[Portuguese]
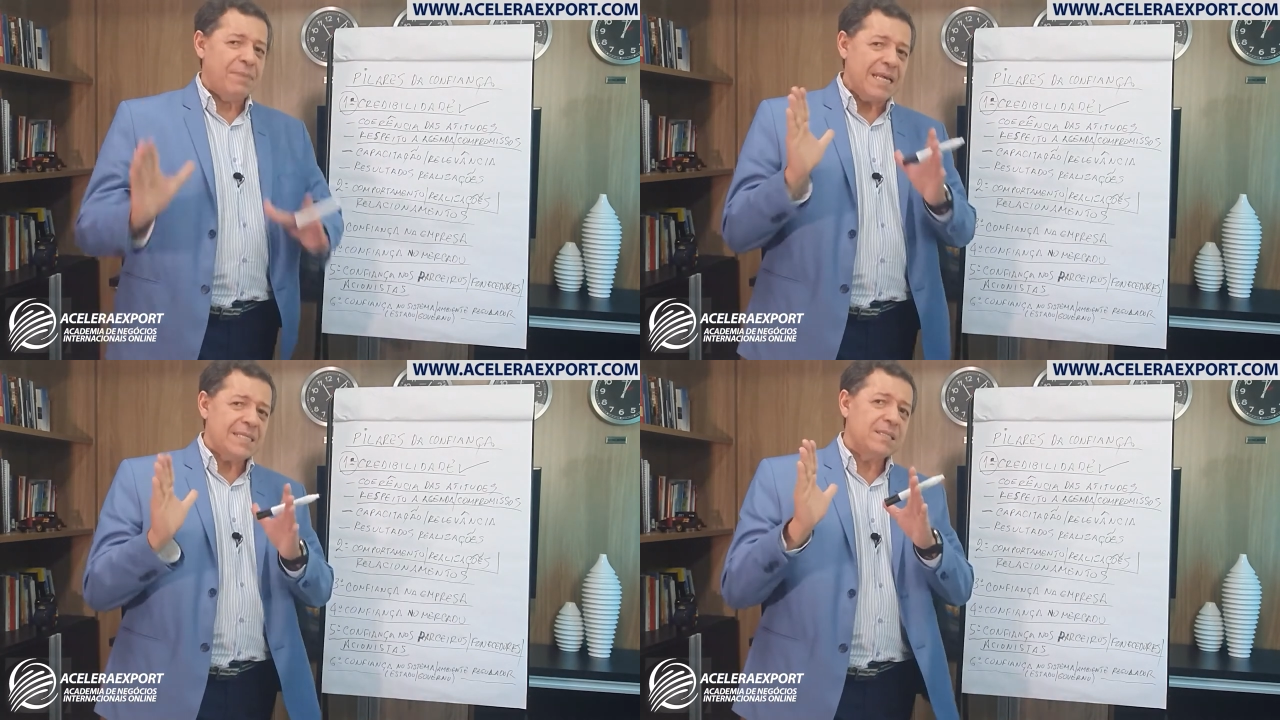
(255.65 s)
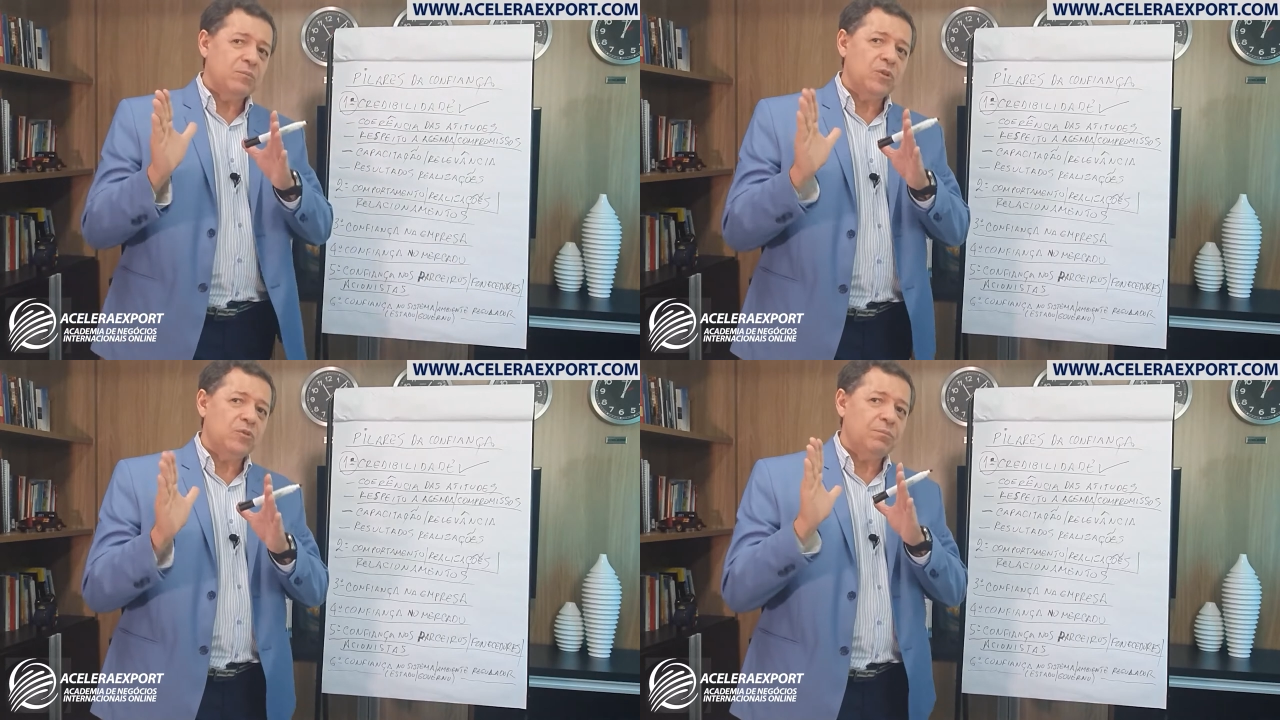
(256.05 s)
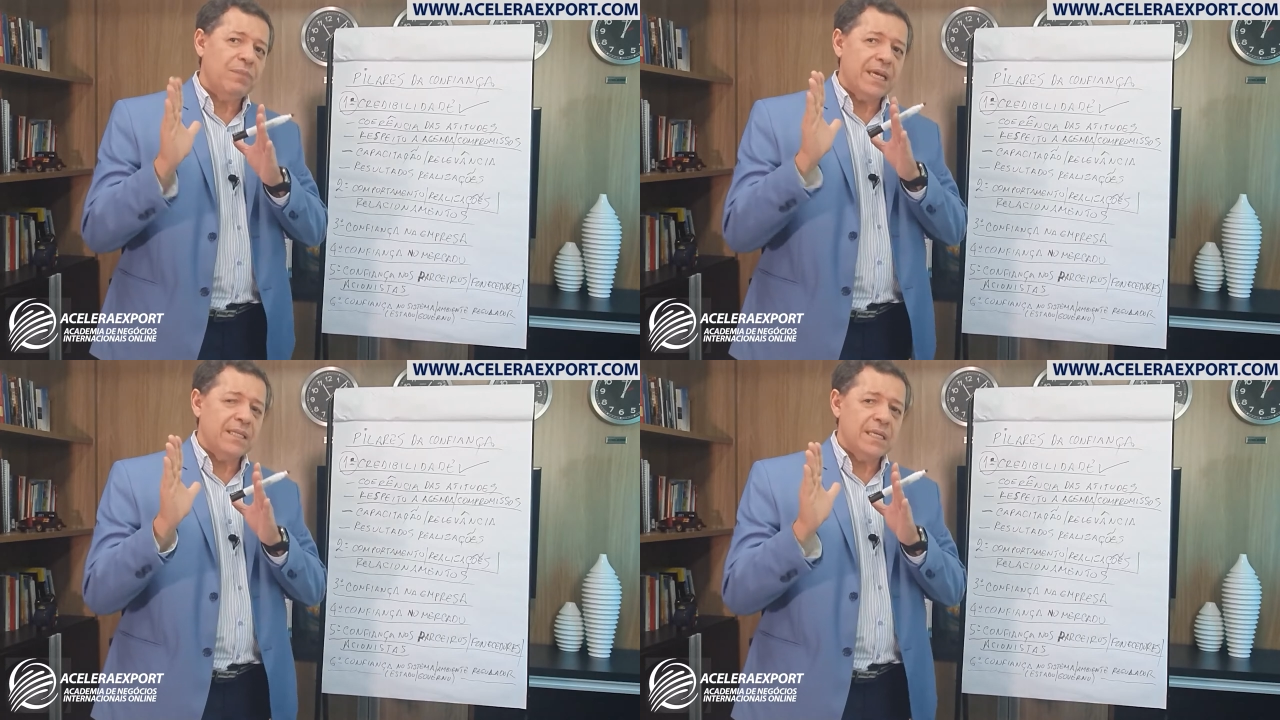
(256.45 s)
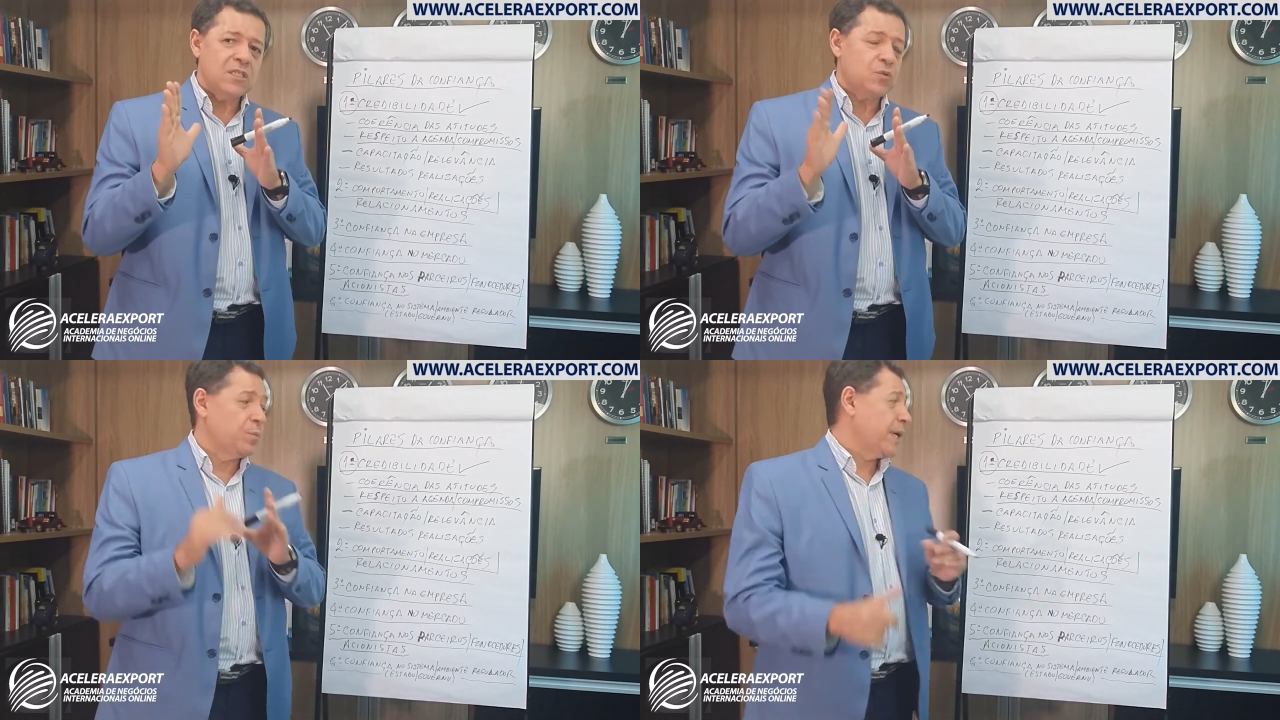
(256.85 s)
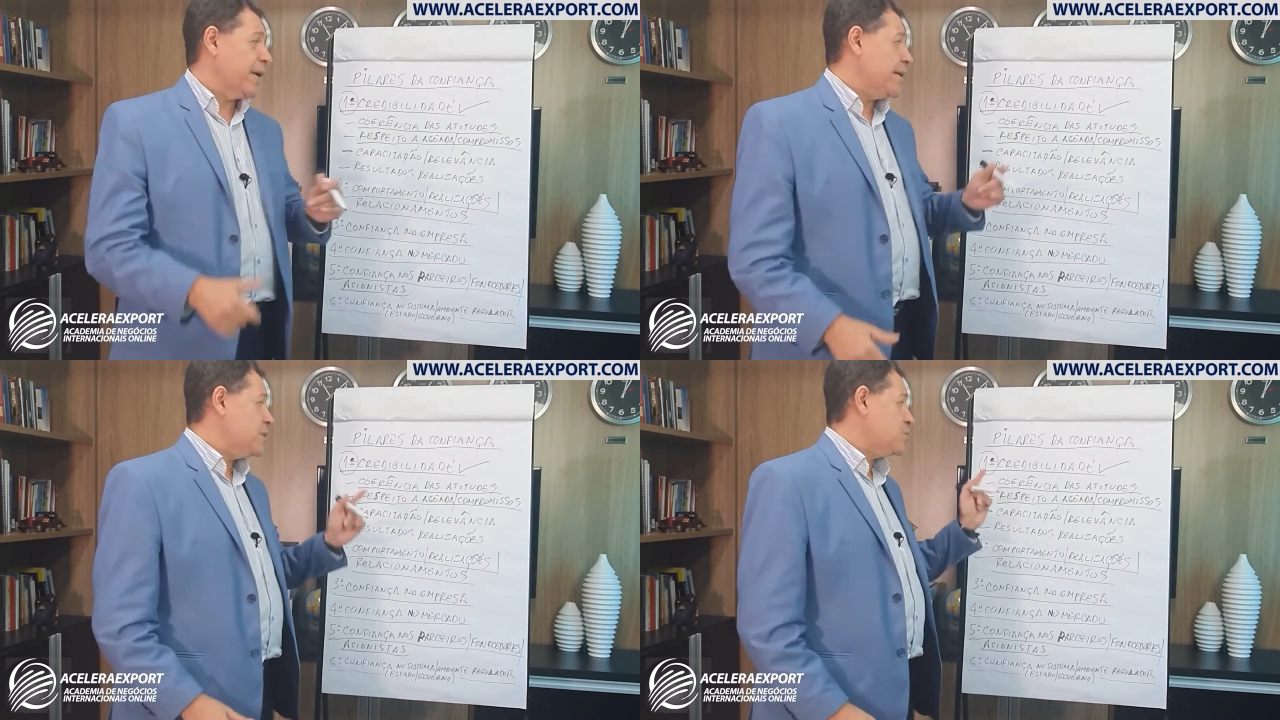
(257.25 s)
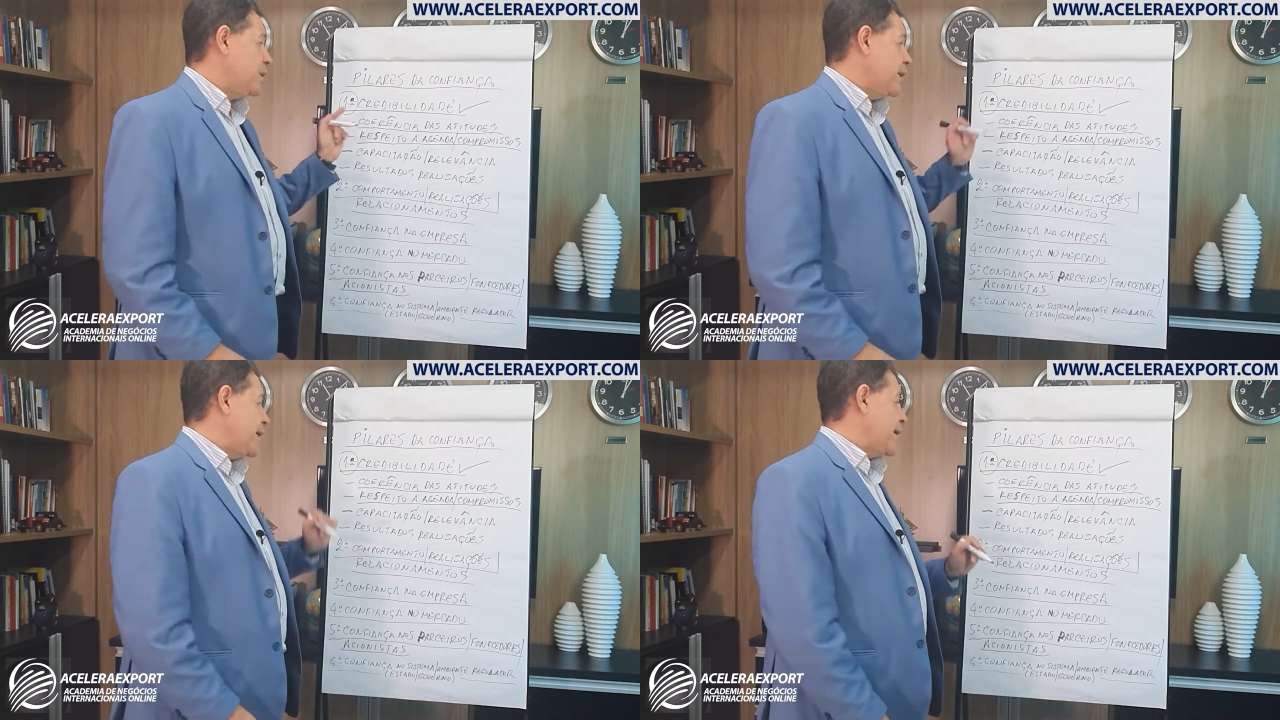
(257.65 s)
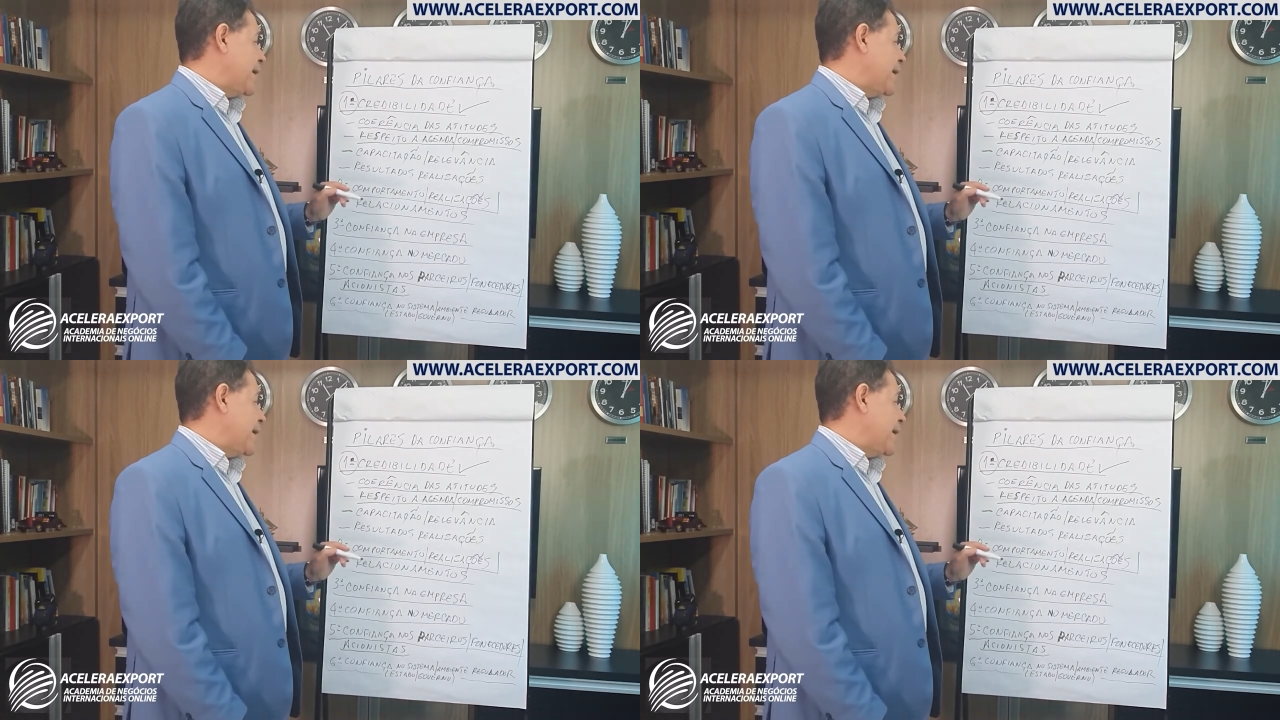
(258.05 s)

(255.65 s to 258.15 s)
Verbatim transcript: Pense muito bem nisso, porque isso cria